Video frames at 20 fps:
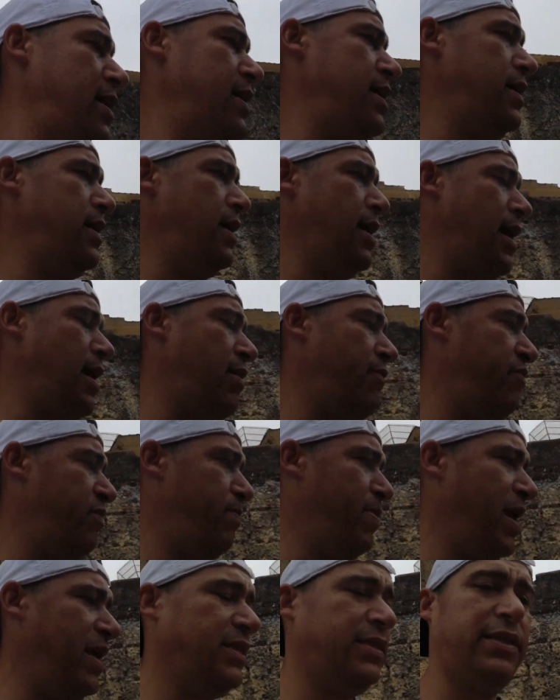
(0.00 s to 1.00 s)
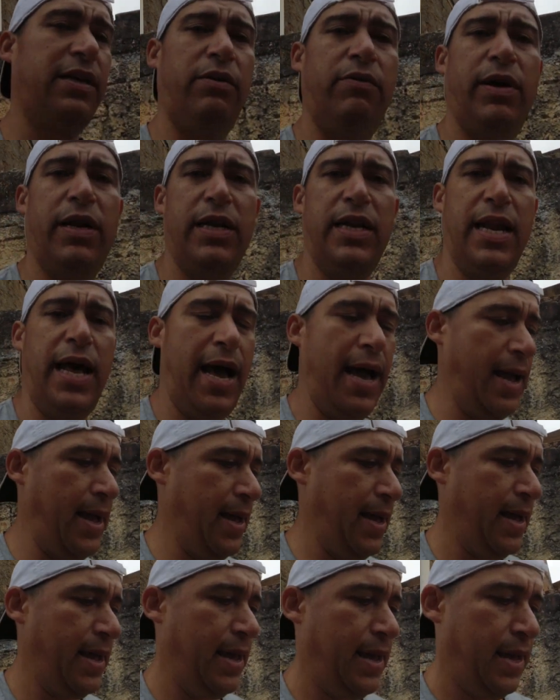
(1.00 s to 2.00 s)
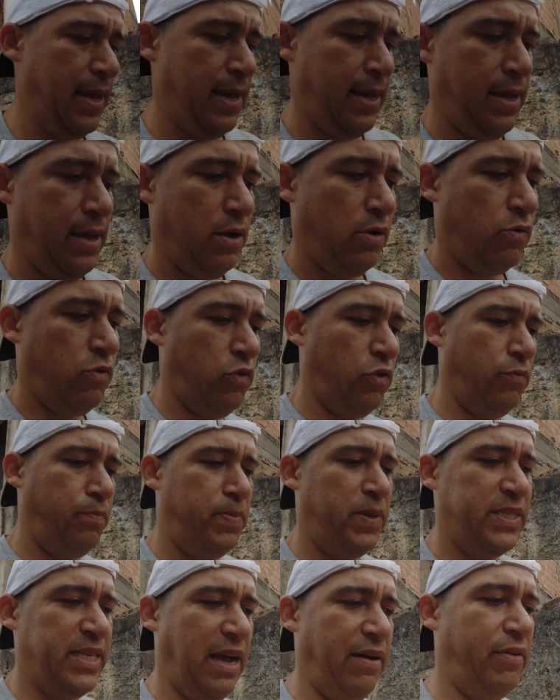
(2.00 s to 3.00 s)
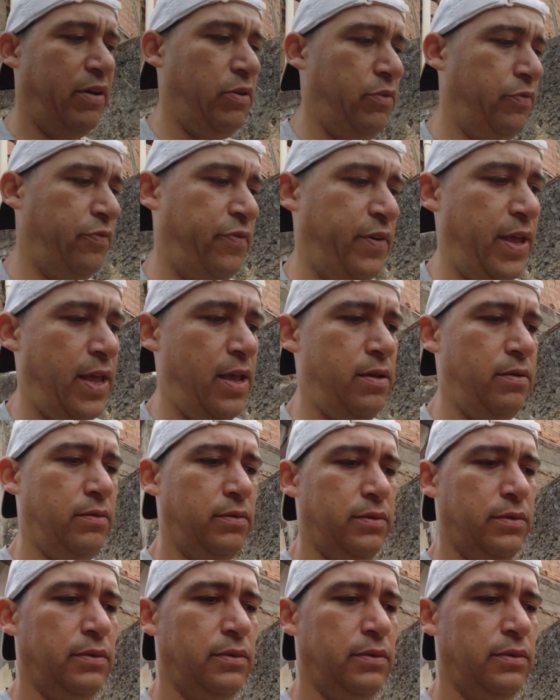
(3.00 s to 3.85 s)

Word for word: aí a vibração ali na quando pisava no freio.